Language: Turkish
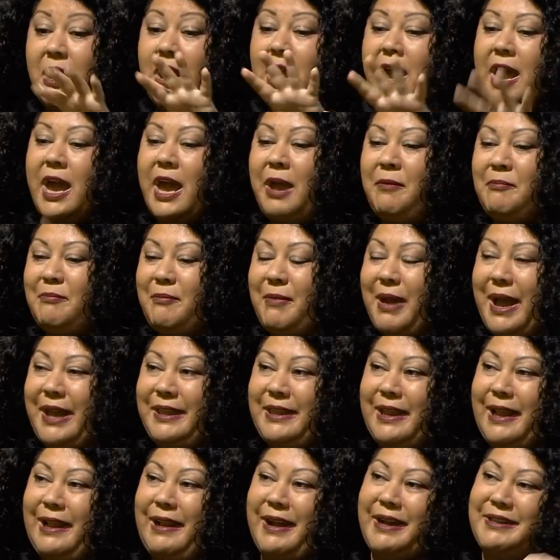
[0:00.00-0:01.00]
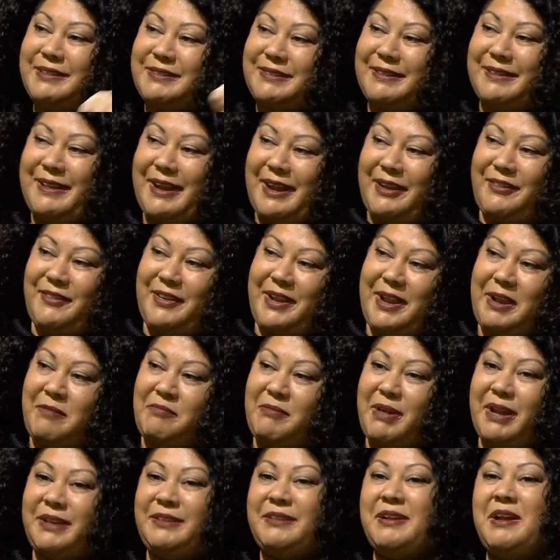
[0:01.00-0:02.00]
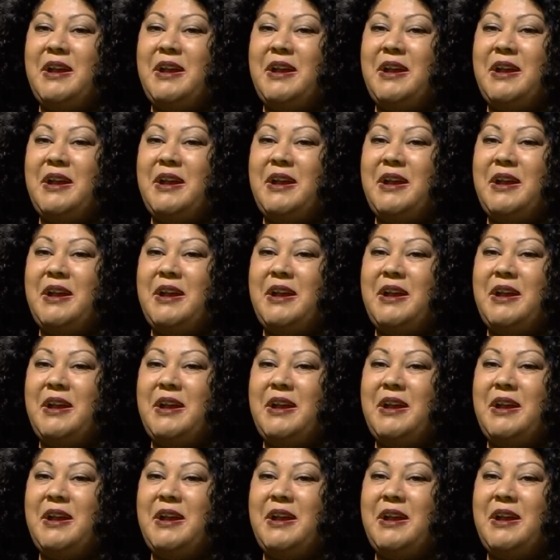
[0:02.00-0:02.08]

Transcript: Hemen el attılar ve hemen